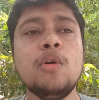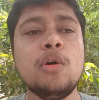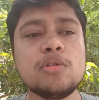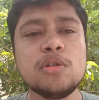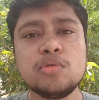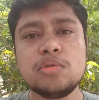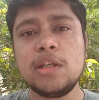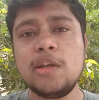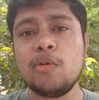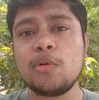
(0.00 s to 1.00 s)
और जो
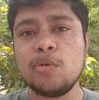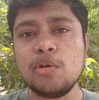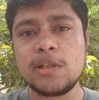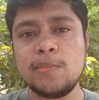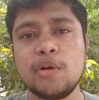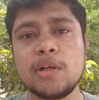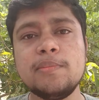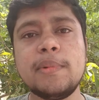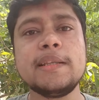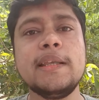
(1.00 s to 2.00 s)
दूसरी और मोस्ट
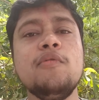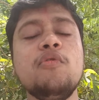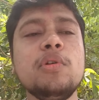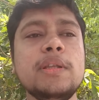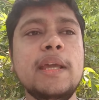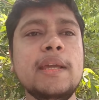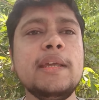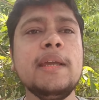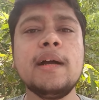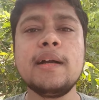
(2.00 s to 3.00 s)
इंपॉर्टेंट बात है वो ये
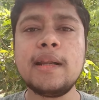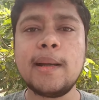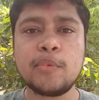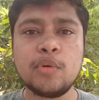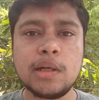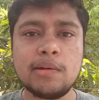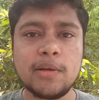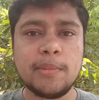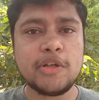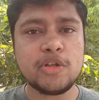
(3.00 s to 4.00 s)
कि अगर आपको
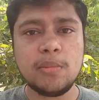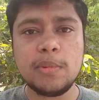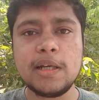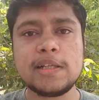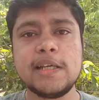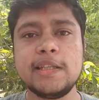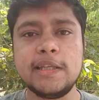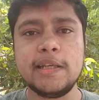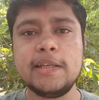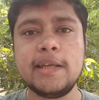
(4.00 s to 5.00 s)
गवर्नमेंट जॉब लग
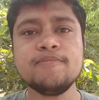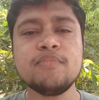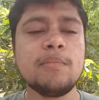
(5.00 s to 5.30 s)
जाती है ठीक है